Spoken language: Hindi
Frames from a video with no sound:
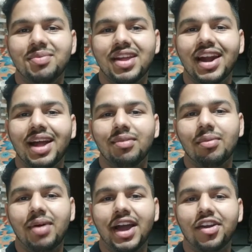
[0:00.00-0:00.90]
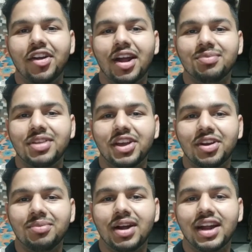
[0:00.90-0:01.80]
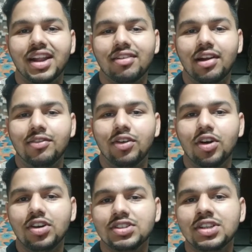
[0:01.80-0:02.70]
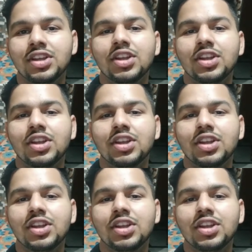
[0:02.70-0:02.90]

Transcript: मेरा नाम है माहिर और आप देख रहे हो माहिर नरवाल ब्लॉग्स